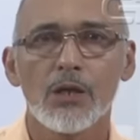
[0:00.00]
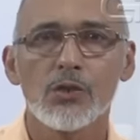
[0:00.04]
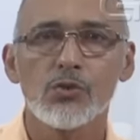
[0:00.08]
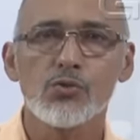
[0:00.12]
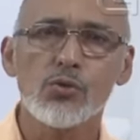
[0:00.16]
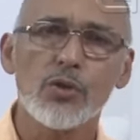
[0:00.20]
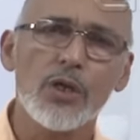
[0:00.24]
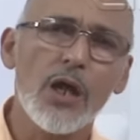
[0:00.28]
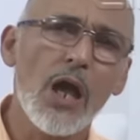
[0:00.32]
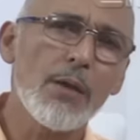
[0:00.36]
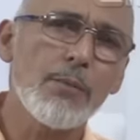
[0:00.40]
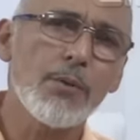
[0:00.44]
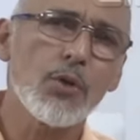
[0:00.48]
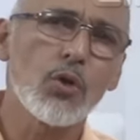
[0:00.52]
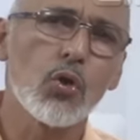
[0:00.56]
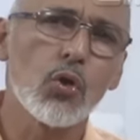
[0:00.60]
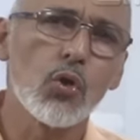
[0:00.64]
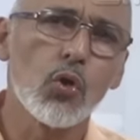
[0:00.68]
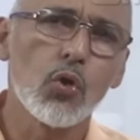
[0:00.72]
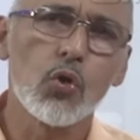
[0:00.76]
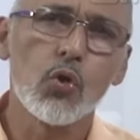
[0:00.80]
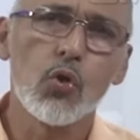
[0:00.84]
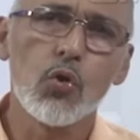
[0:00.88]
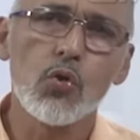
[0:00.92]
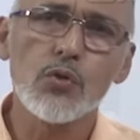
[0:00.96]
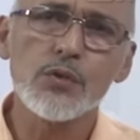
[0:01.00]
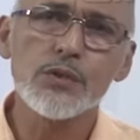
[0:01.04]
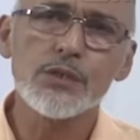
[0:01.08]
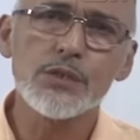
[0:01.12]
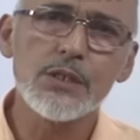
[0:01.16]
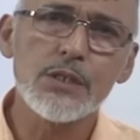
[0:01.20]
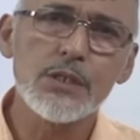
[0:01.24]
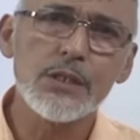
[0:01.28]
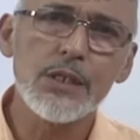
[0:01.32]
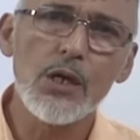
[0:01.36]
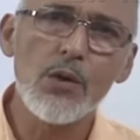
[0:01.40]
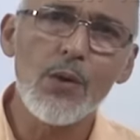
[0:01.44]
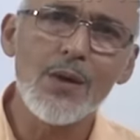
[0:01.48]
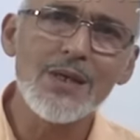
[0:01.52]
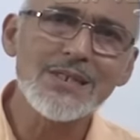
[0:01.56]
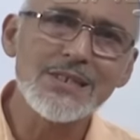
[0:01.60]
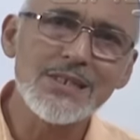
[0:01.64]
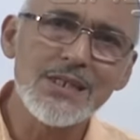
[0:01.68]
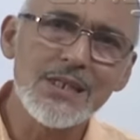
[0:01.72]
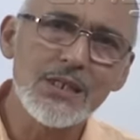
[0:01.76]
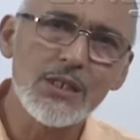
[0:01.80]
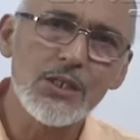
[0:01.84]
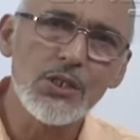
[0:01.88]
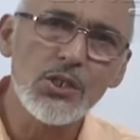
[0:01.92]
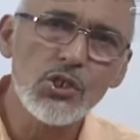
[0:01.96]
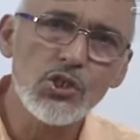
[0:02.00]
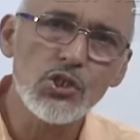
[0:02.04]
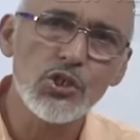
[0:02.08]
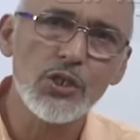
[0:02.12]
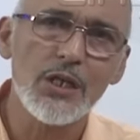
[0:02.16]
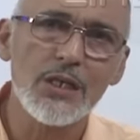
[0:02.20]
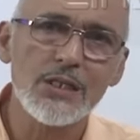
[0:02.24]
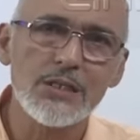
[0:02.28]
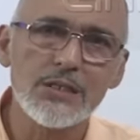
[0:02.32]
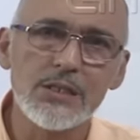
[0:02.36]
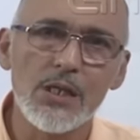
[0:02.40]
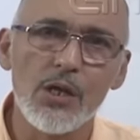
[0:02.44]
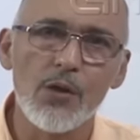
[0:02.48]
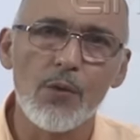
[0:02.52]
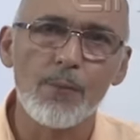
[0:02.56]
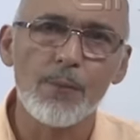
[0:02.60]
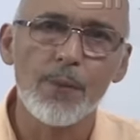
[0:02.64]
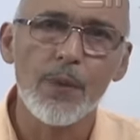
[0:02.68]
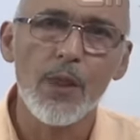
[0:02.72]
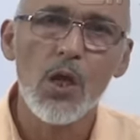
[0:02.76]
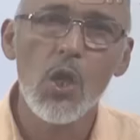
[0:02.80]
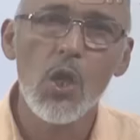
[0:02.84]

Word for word: Durkheim colocou-se então a seguinte questão: